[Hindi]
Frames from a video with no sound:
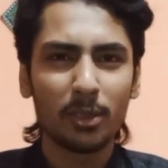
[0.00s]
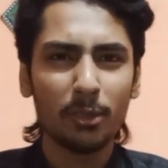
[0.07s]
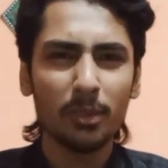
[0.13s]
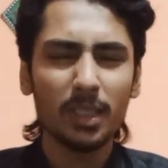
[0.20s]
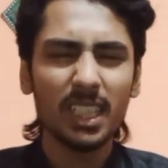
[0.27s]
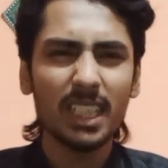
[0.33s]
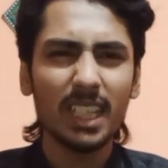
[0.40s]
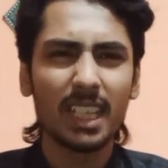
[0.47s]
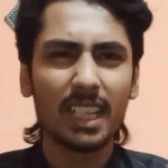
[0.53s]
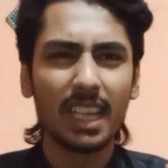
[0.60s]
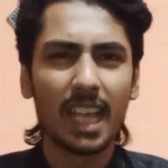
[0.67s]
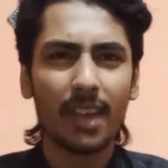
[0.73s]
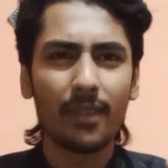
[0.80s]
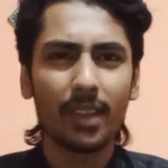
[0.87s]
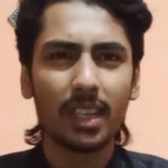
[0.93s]
कोई
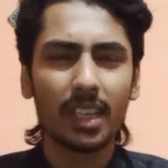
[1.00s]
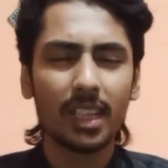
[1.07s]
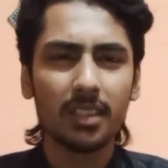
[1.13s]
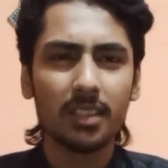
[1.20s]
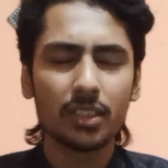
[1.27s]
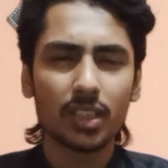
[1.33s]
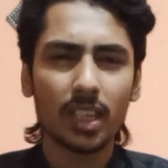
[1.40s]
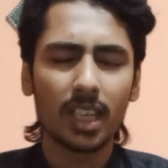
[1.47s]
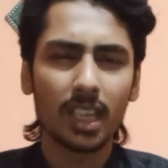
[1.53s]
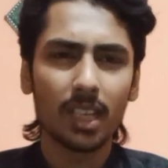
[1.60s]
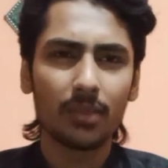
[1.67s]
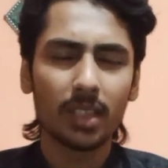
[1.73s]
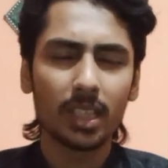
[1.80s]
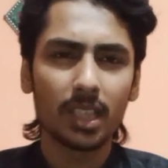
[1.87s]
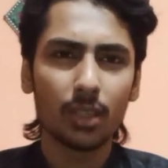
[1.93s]
लेवल नहीं है शाहीन
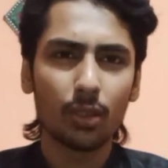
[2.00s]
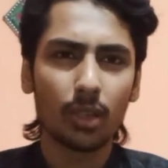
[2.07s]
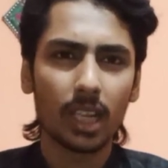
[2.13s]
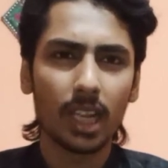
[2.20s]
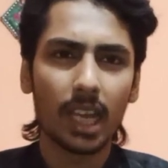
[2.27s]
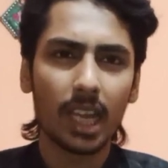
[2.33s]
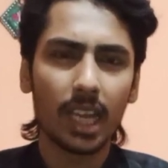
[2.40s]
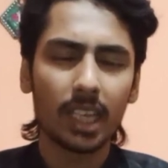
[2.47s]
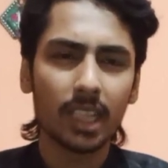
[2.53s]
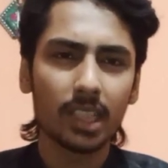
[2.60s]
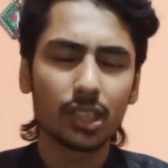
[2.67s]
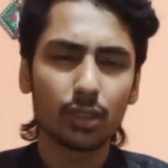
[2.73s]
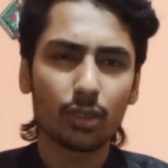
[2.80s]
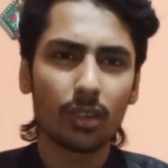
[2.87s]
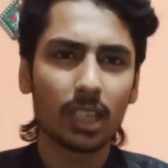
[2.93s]
अफरीदी को खिलाया नहीं है
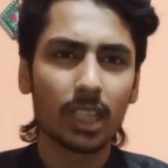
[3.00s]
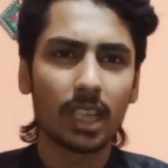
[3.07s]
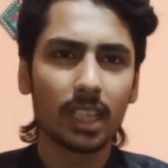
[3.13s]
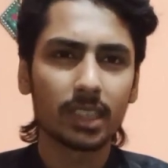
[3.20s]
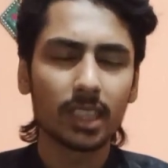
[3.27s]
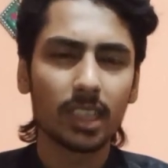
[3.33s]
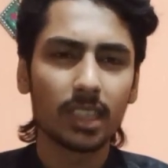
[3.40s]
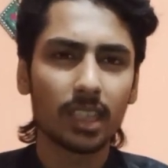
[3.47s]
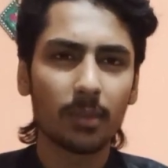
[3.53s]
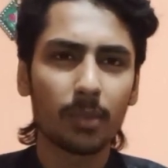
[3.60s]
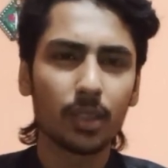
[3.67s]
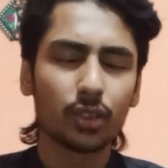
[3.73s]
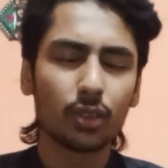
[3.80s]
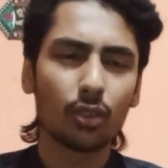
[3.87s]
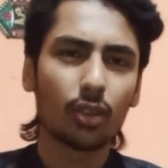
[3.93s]
जिसको खिलाना चाहिए था
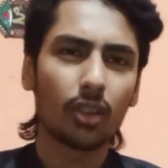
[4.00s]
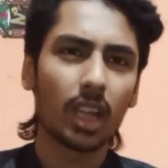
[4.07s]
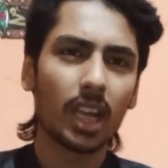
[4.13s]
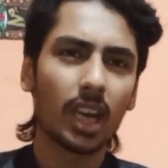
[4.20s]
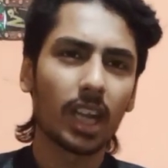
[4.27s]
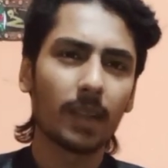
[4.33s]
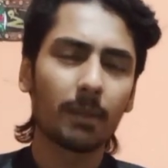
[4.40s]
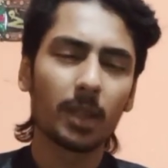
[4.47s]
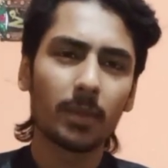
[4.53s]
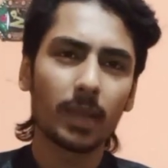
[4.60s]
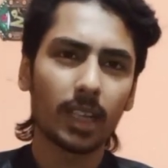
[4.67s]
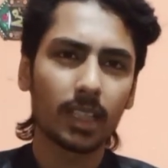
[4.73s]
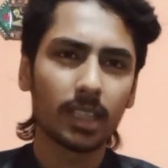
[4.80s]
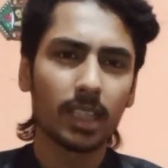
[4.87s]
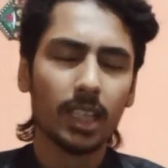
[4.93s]
बच्चों को खिला के फिर
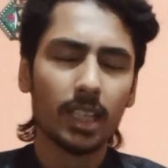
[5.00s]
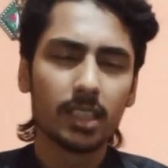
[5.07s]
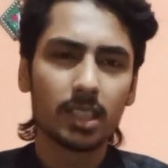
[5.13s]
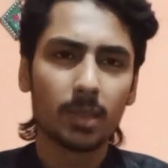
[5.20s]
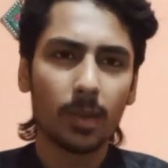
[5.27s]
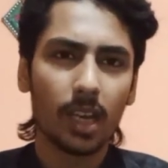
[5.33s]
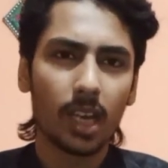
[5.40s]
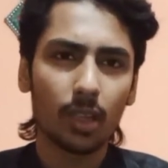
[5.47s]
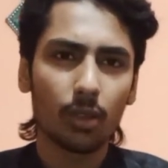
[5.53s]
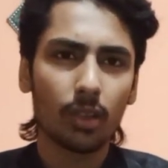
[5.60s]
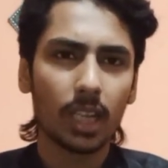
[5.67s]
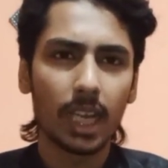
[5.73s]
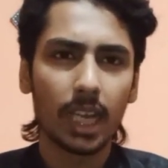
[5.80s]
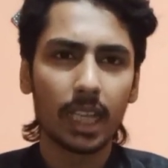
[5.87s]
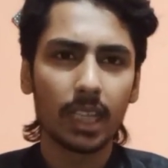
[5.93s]
प्रैक्टिस जमान को
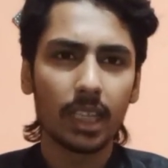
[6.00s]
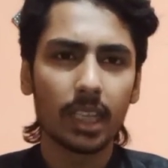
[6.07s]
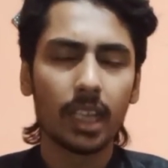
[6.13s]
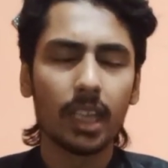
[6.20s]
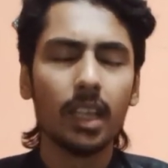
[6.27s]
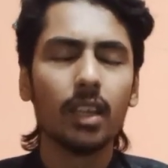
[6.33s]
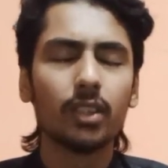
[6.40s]
खिलाया नहीं है